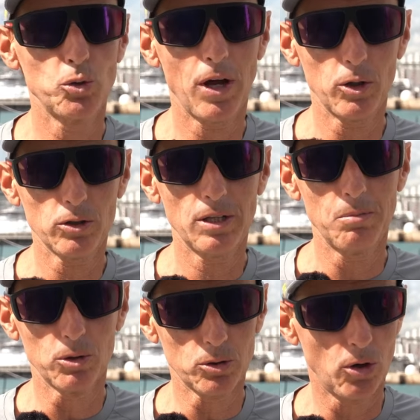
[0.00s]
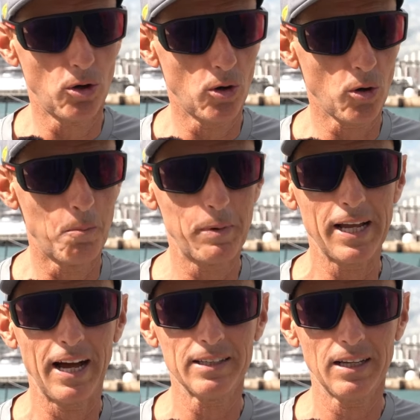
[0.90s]
di una notte molto
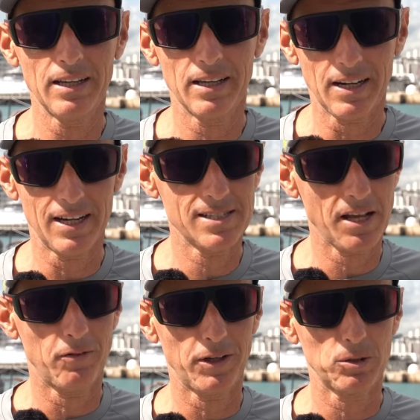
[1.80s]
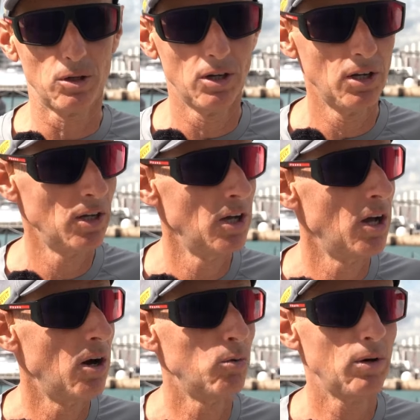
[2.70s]
complicata, i ragazzi hanno fatto
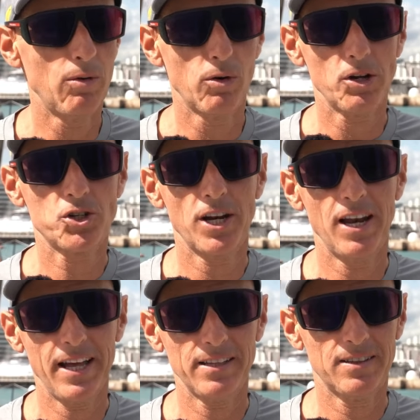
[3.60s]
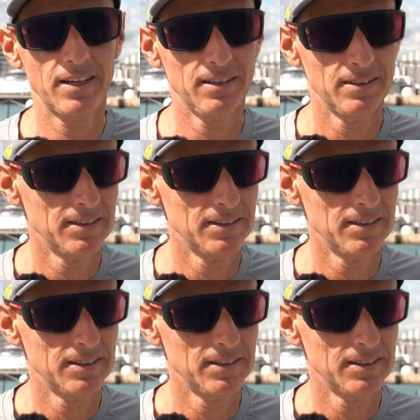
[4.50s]
un lavoro eccellente,